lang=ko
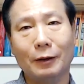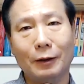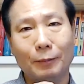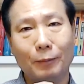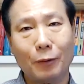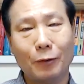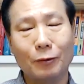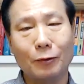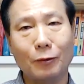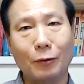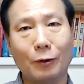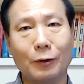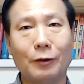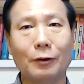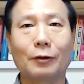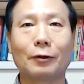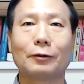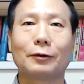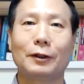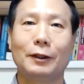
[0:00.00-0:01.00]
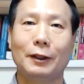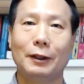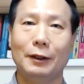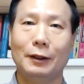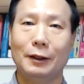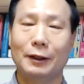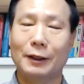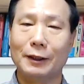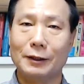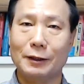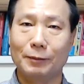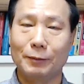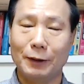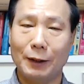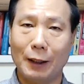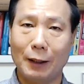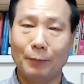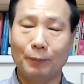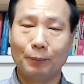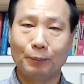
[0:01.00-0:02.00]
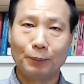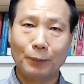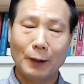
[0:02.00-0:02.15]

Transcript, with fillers: 예, 포르노 이런 것들이 있겠습니다.